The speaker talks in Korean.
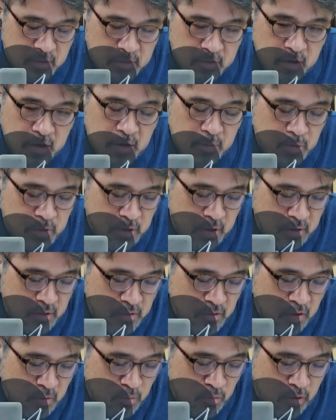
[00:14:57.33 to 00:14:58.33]
제가 볼
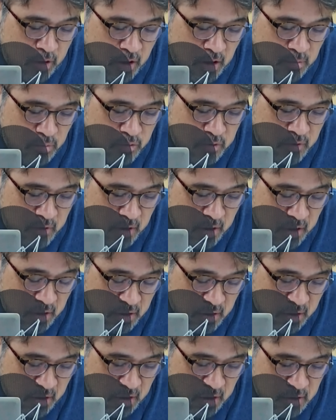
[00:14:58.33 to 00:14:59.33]
때는 청문회가 문제가
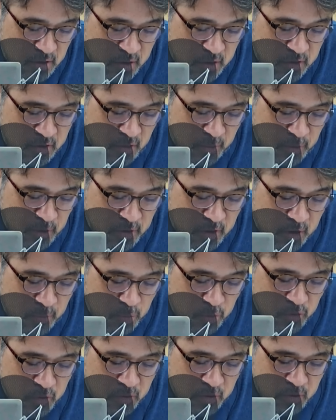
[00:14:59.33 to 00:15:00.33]
아니라 이재명
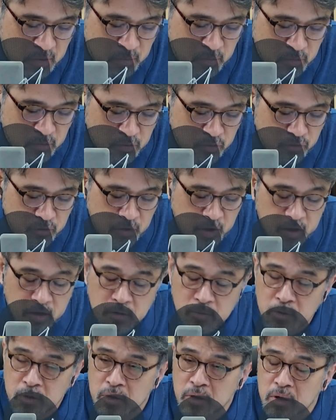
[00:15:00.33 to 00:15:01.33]
대표처럼
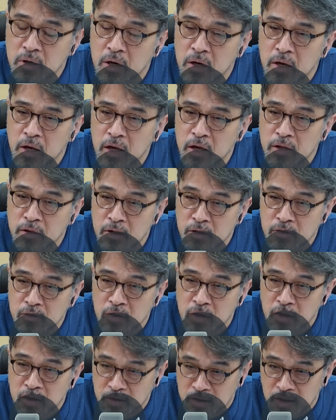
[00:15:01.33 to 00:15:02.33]
수사를 그러니까 해야 되는
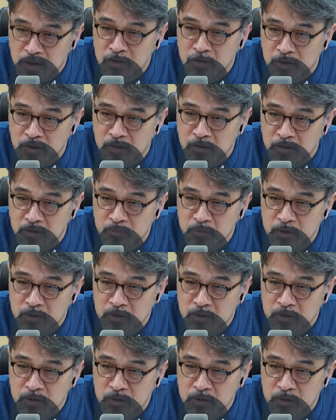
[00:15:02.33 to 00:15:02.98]
사안이 아니라는 겁니다.